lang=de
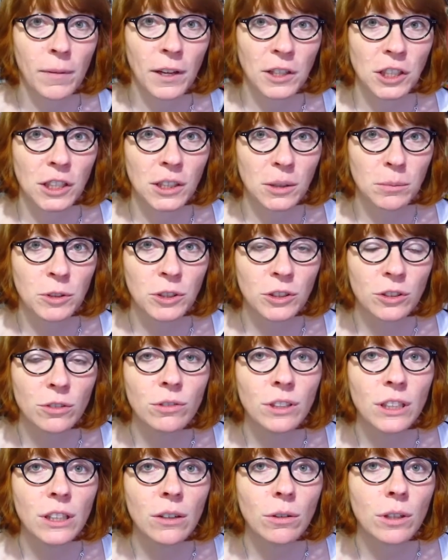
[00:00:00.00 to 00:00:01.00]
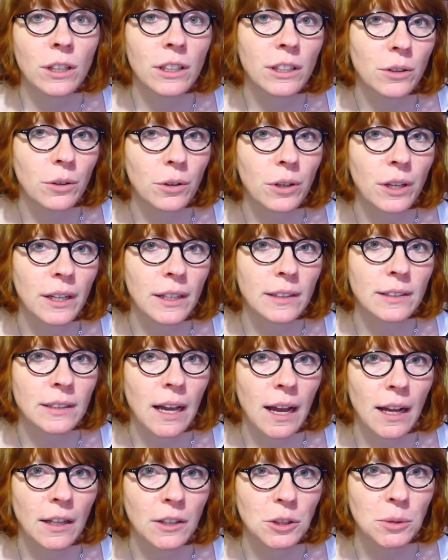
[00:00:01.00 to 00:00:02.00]
Magical Mystery oder die Rückkehr des
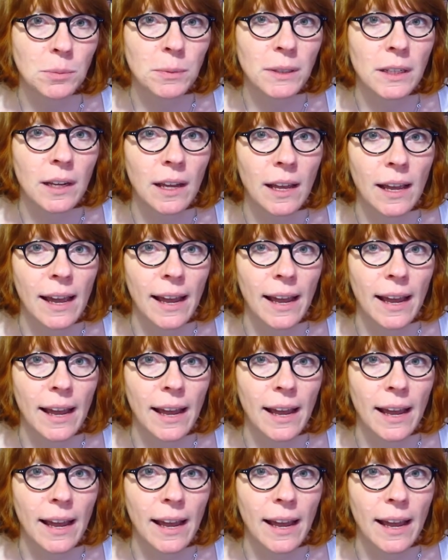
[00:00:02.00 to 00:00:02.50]
Karl Schmidt